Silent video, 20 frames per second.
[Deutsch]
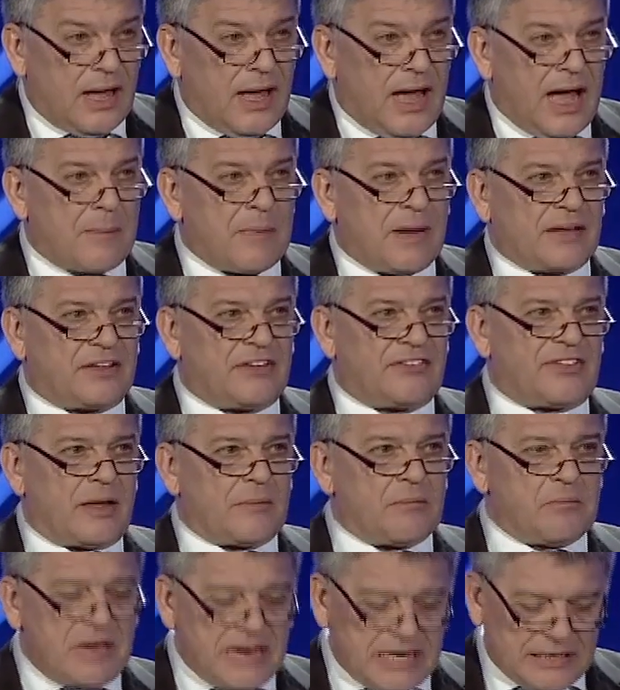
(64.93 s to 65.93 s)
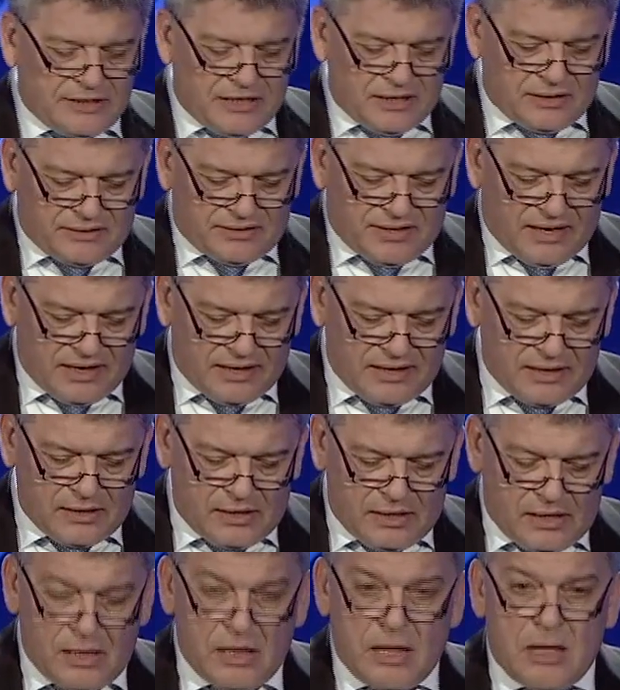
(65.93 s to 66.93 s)
aber dieser
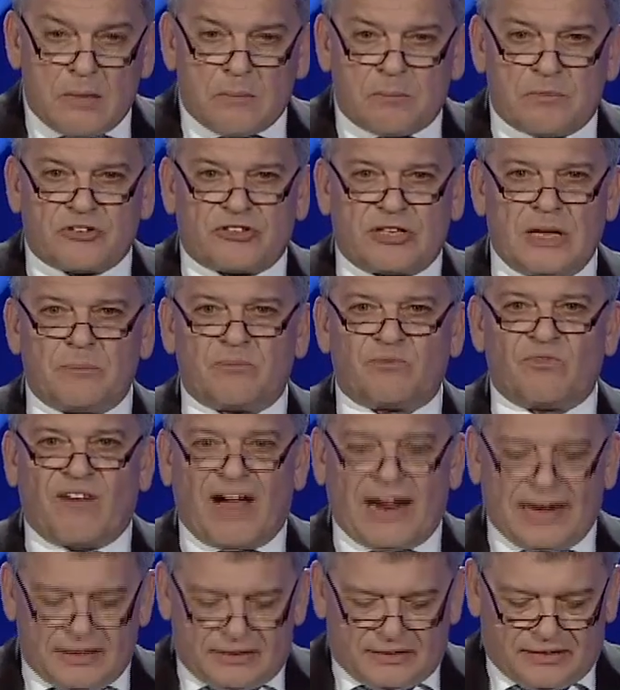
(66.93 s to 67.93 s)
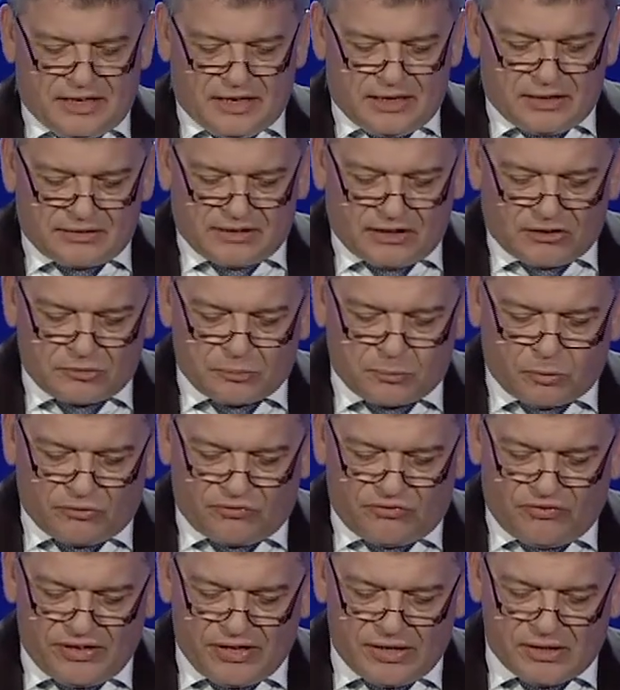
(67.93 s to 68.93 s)
Medienteil bestimmt weitgehend das
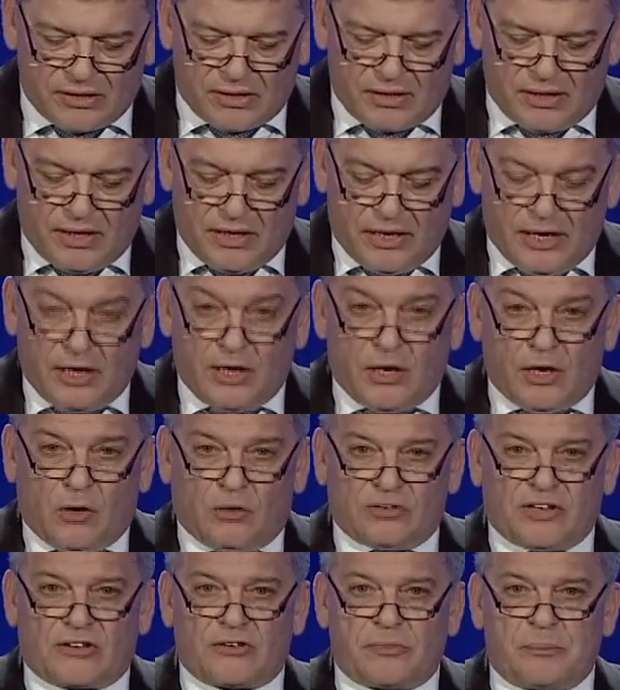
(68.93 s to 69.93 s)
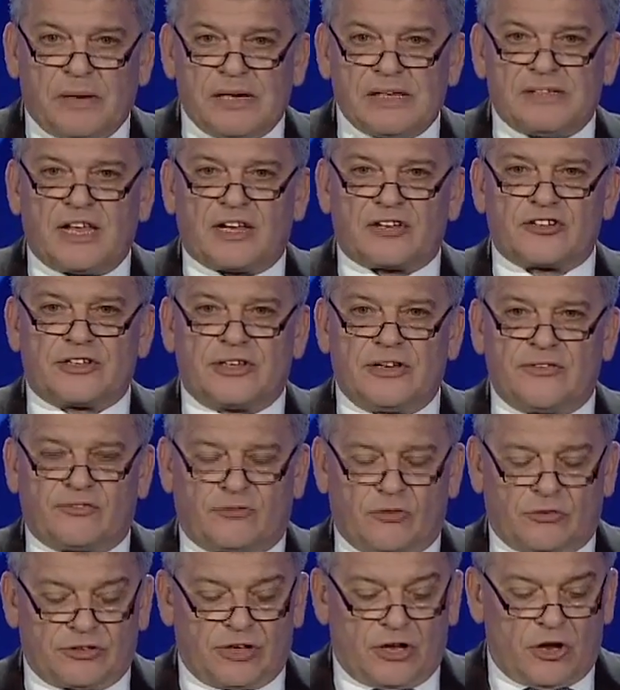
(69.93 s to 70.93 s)
Profil und das Bild der
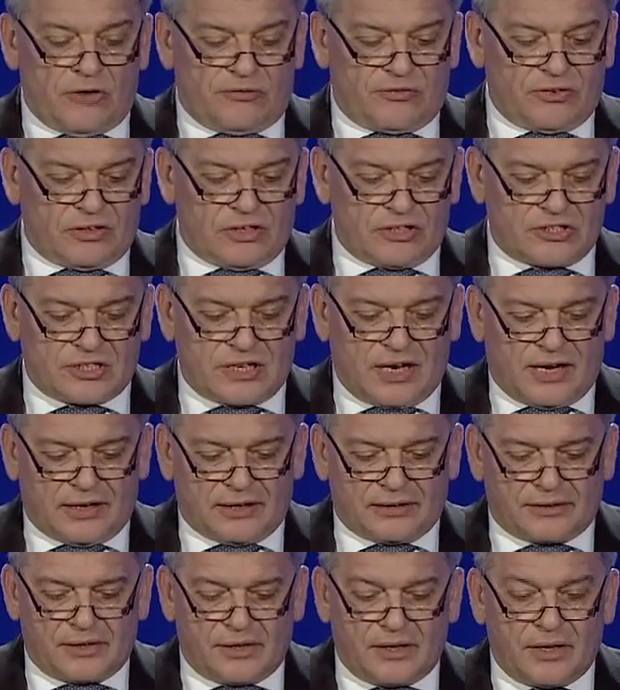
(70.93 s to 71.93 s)
Stiftung der Öffentlichkeit.